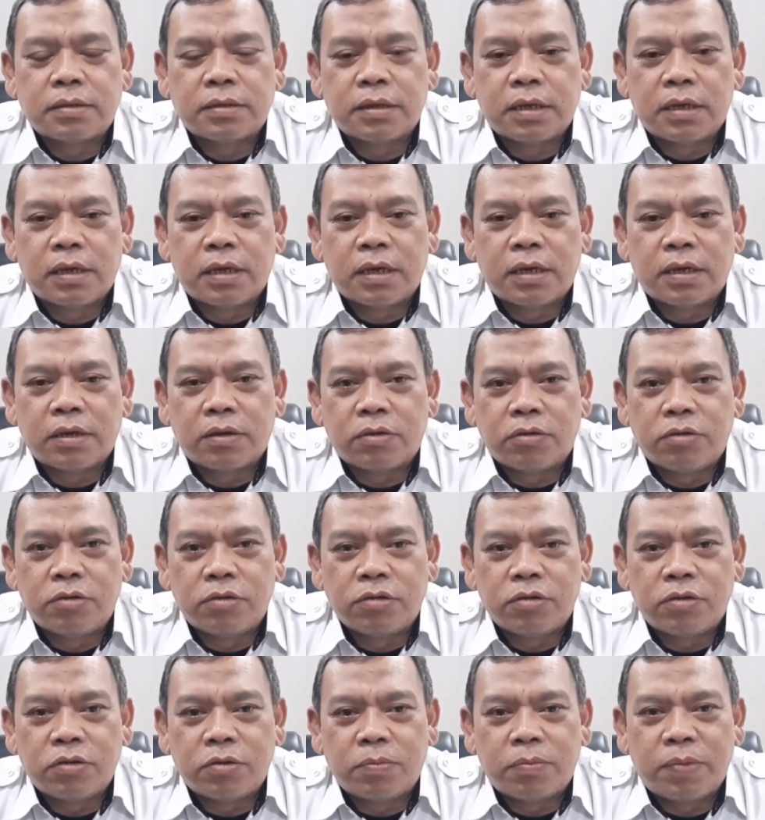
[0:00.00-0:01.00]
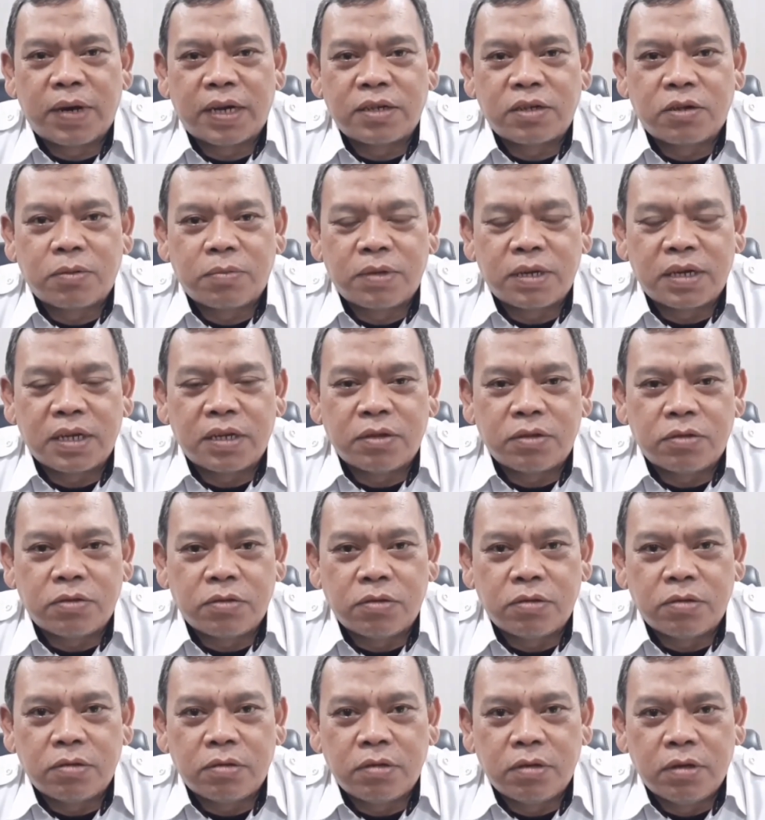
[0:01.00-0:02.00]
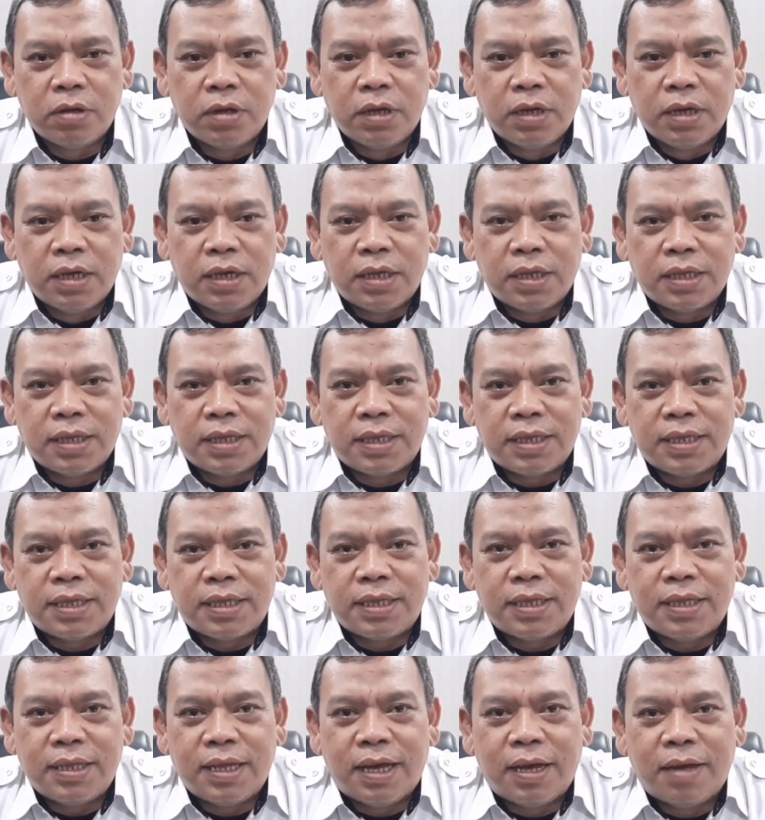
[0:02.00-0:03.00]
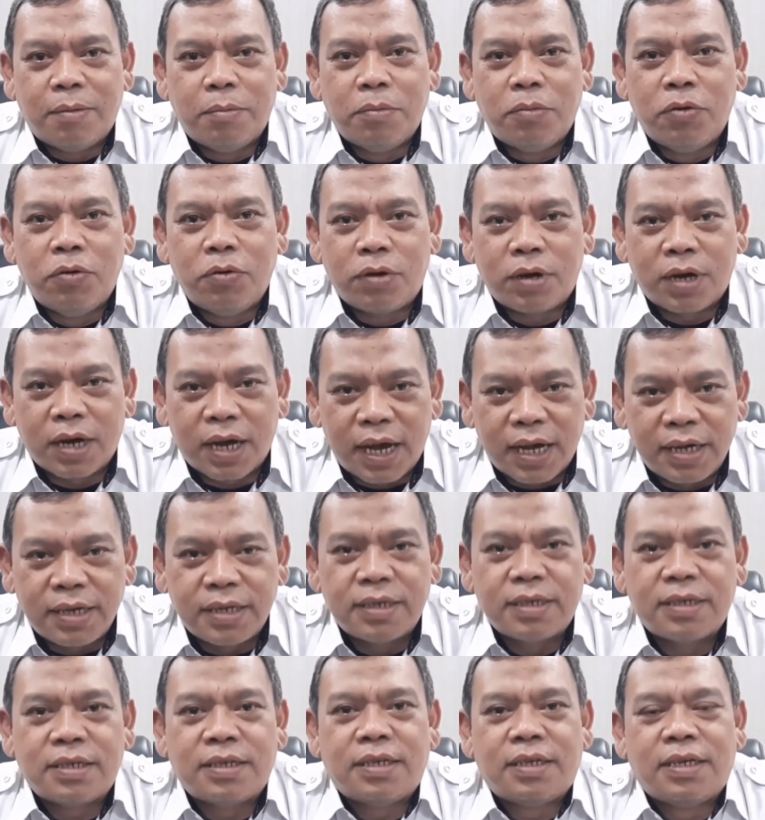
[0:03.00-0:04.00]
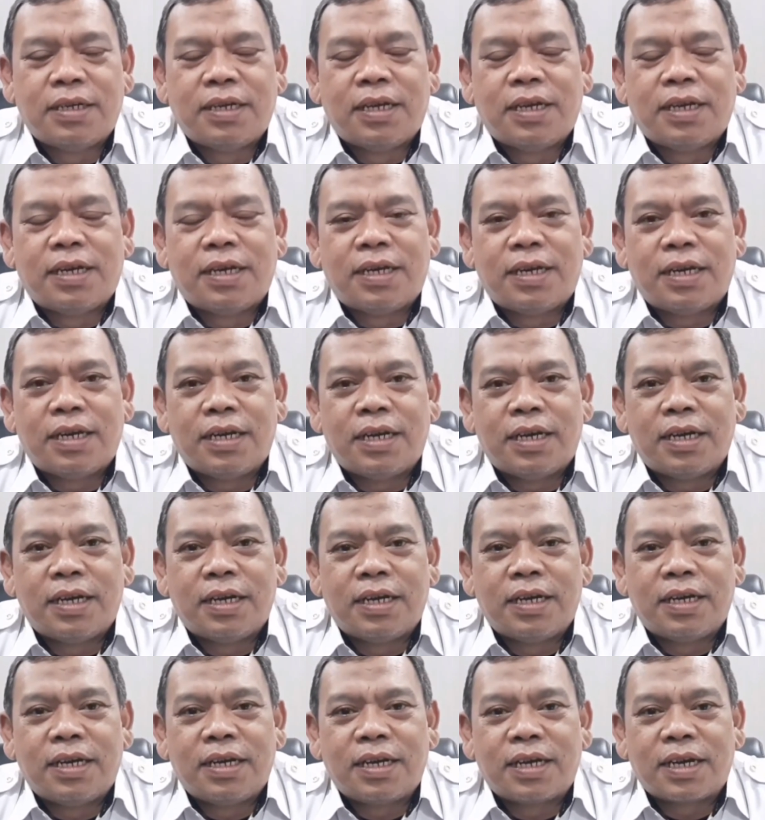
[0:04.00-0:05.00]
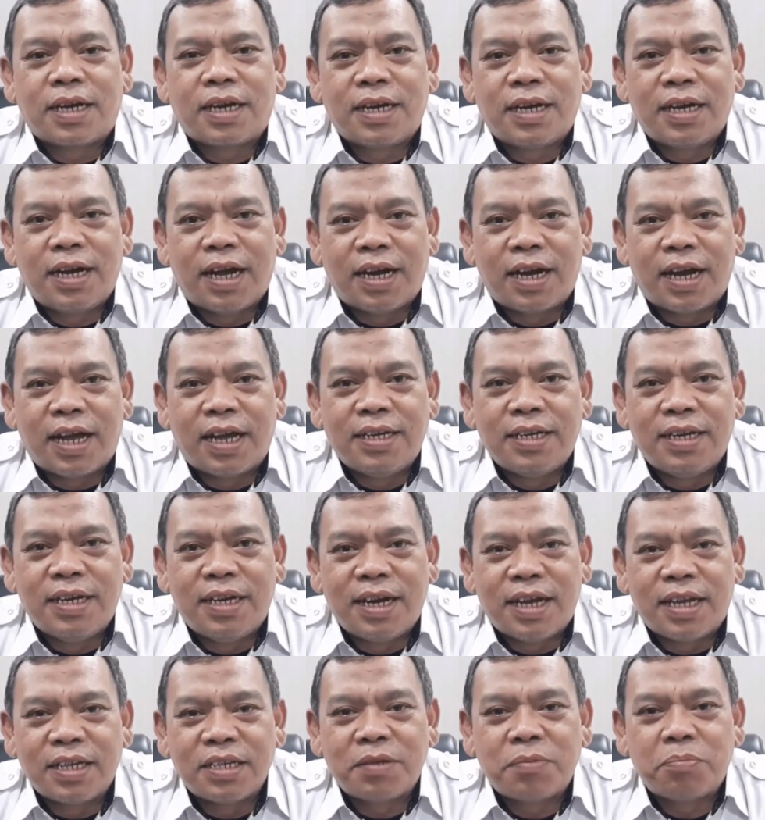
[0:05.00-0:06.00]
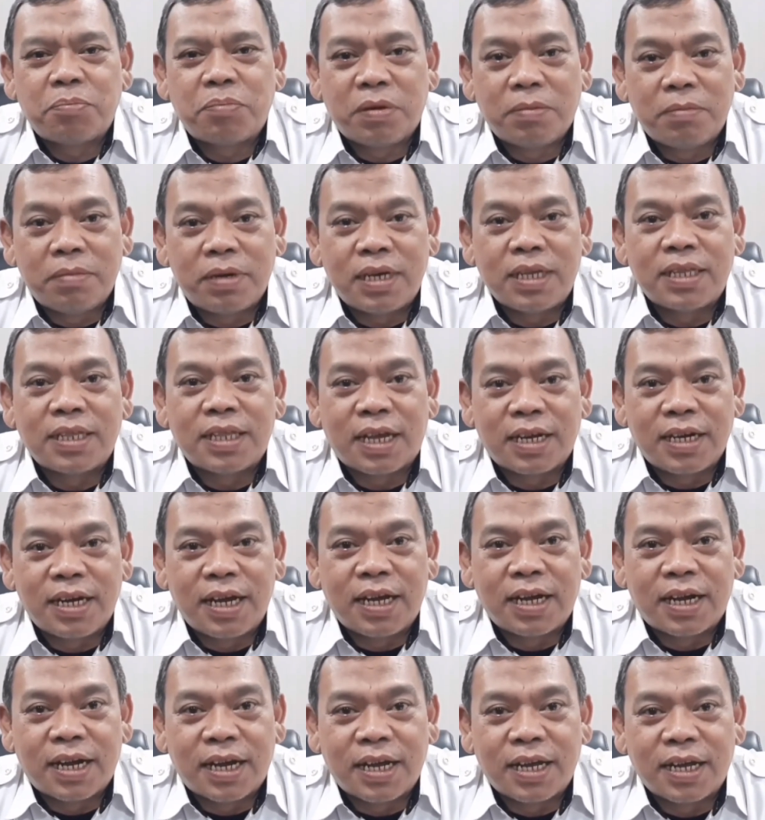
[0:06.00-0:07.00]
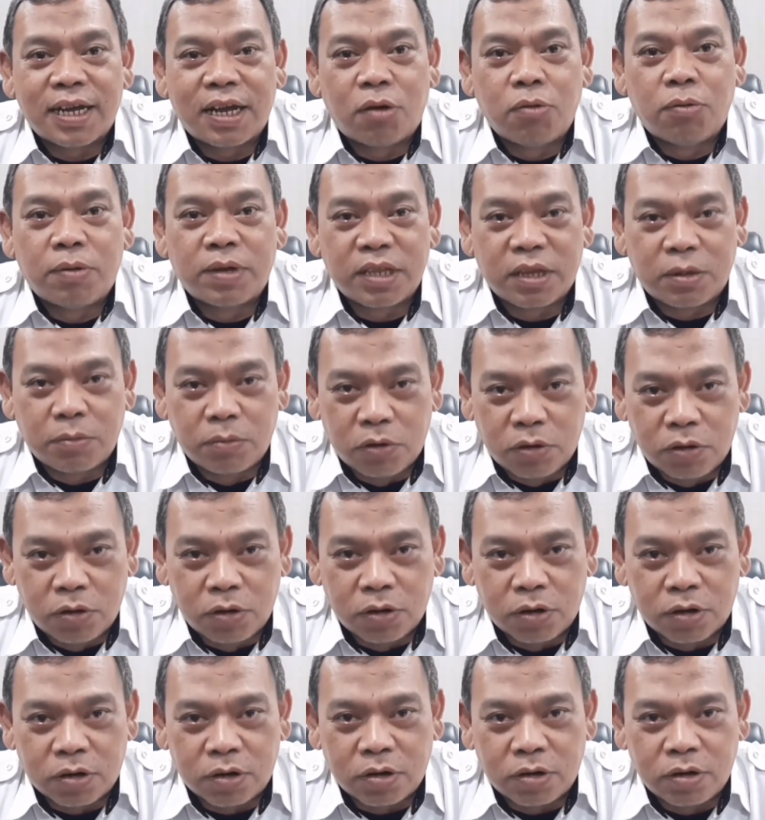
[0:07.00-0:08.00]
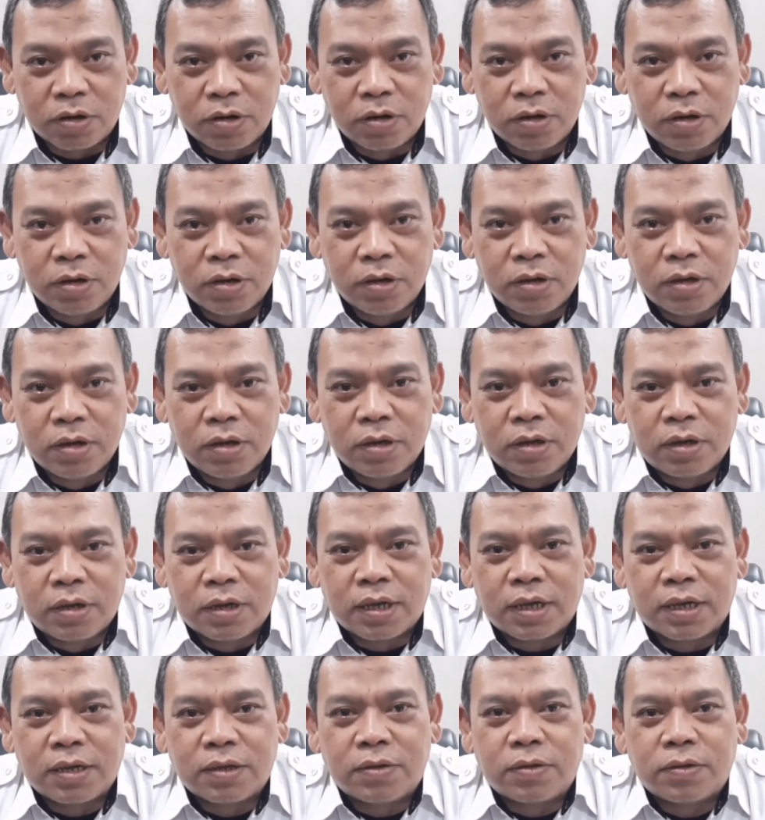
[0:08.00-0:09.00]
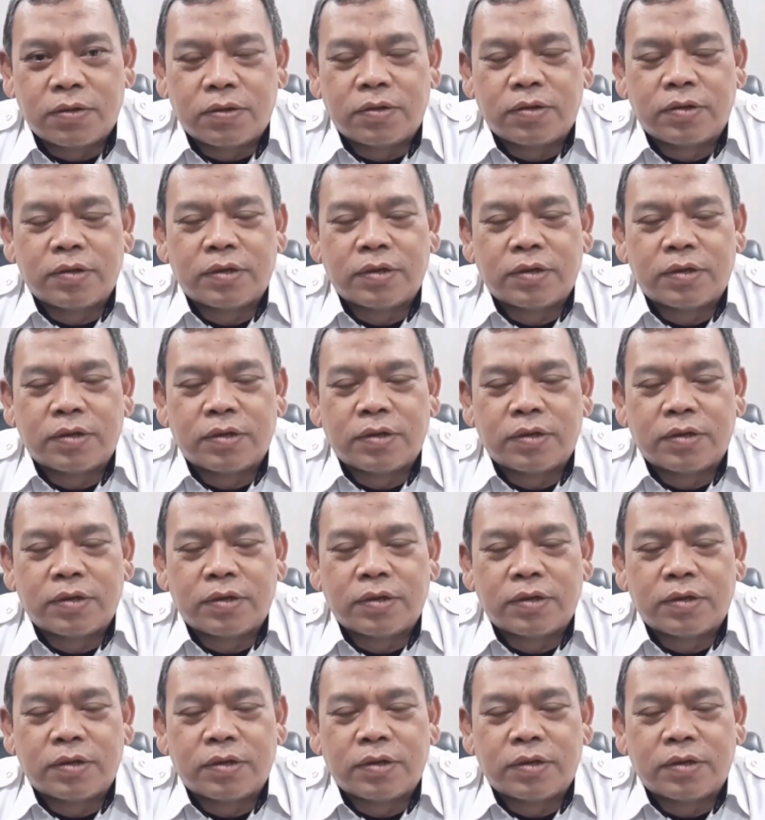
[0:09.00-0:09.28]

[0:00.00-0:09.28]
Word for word: e, untuk plat nomor itu bukan e, kendaraan dinas pemerintah daerah Kabupaten Bogor. Hmm. Gitu.